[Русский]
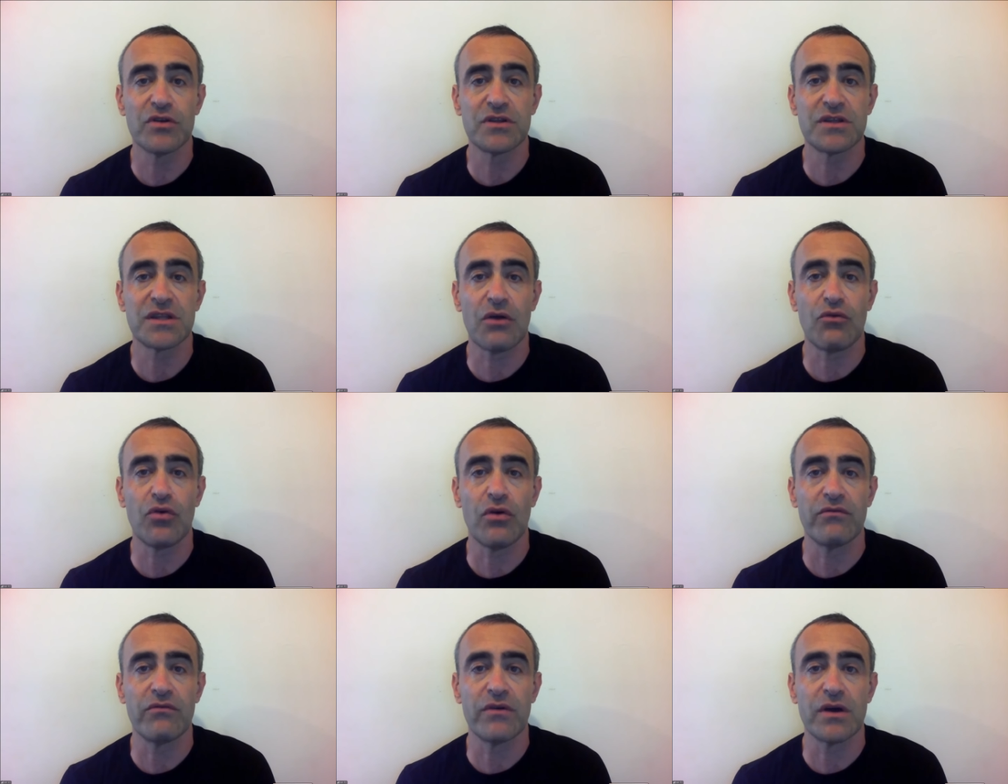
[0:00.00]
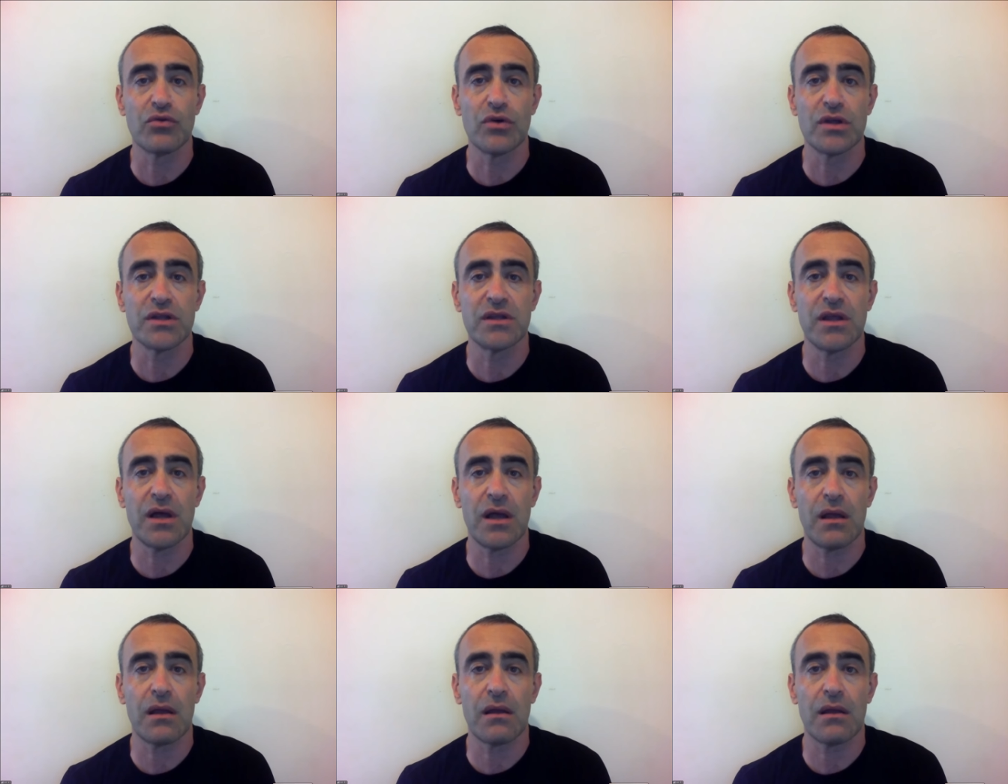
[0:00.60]
А вот такого
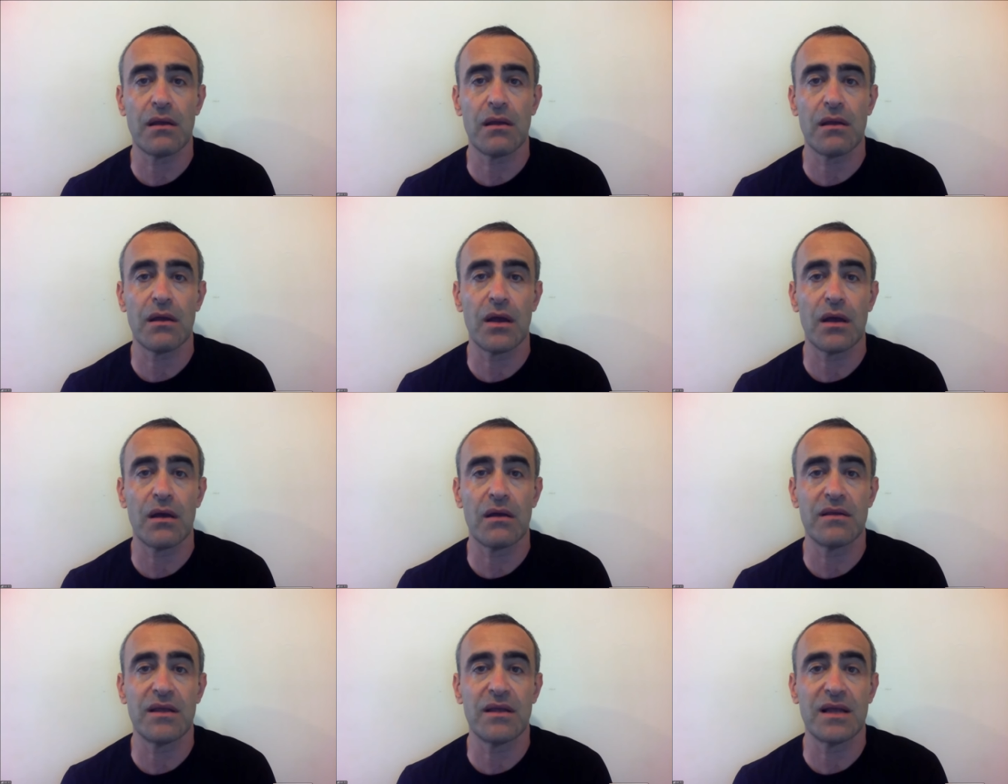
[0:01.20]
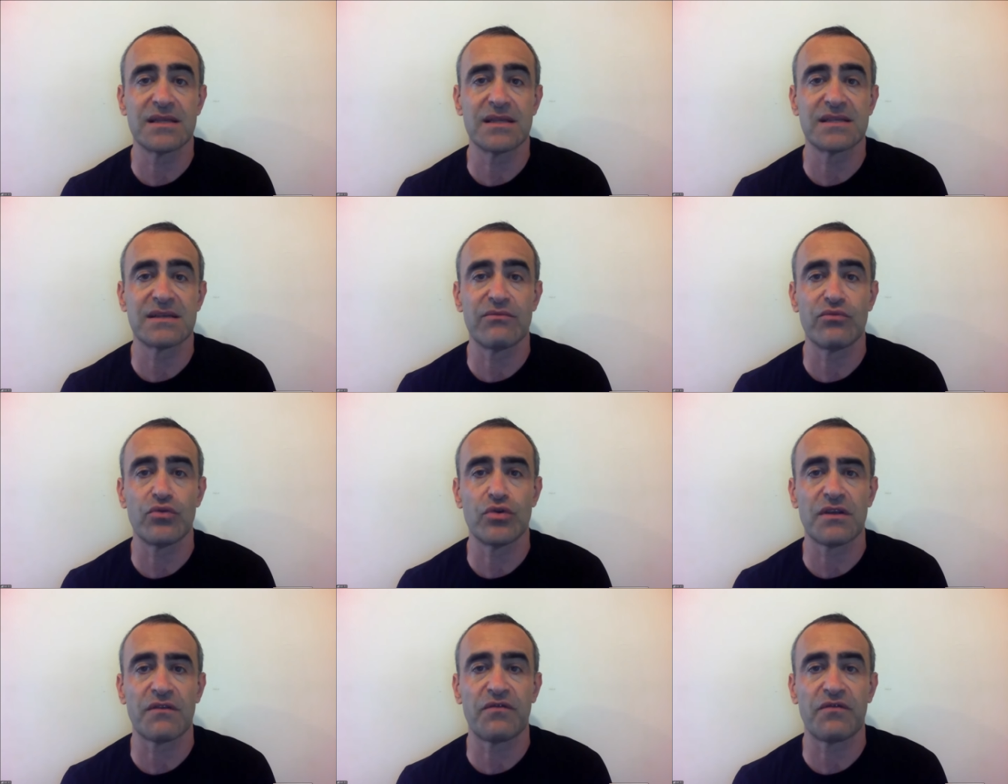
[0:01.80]
рода, э, я
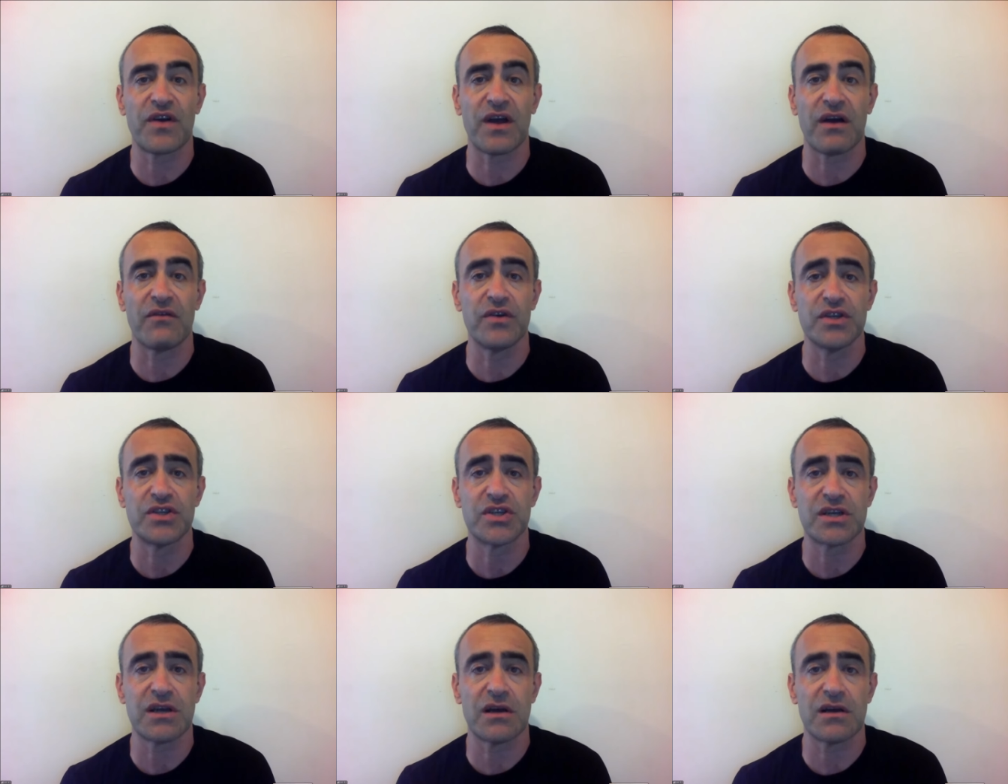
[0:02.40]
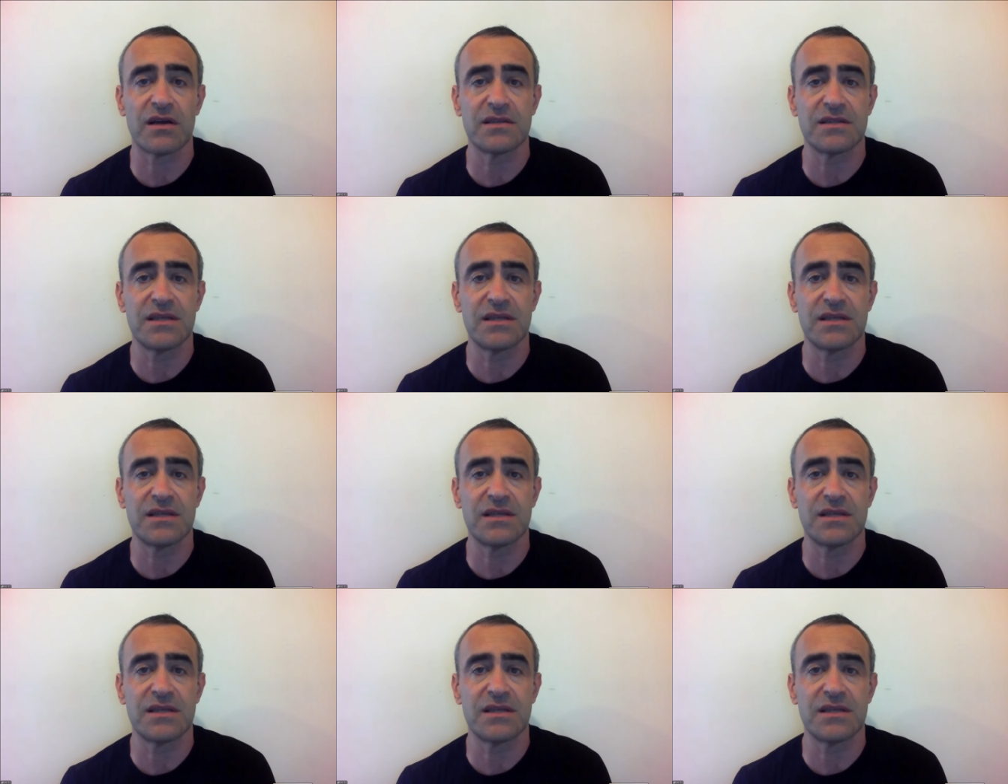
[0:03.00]
назову это в кавычках,